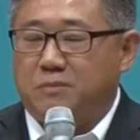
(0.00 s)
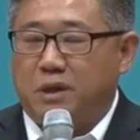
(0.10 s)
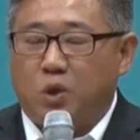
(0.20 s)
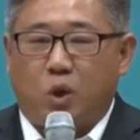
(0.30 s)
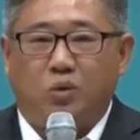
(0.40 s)

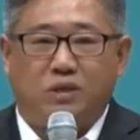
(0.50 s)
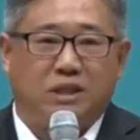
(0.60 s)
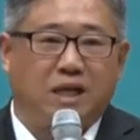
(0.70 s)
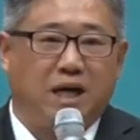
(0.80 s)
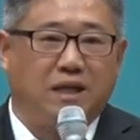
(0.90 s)
집에 돌아온
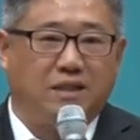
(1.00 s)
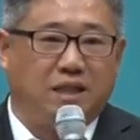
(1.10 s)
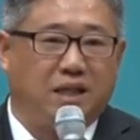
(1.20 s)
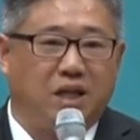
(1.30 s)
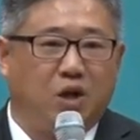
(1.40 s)
지가
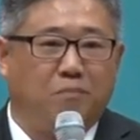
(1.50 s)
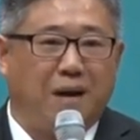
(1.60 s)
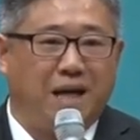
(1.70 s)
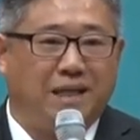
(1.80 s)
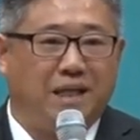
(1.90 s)
이제 1년
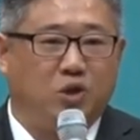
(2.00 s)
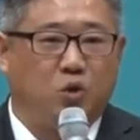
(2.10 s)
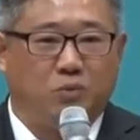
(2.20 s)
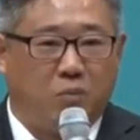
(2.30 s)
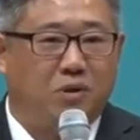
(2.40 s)
반이
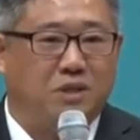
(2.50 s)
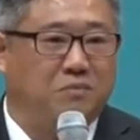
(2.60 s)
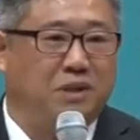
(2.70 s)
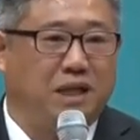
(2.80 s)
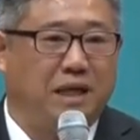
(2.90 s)
좀
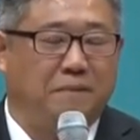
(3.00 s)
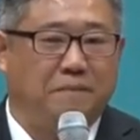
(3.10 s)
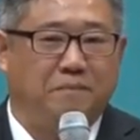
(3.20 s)
넘었습니다.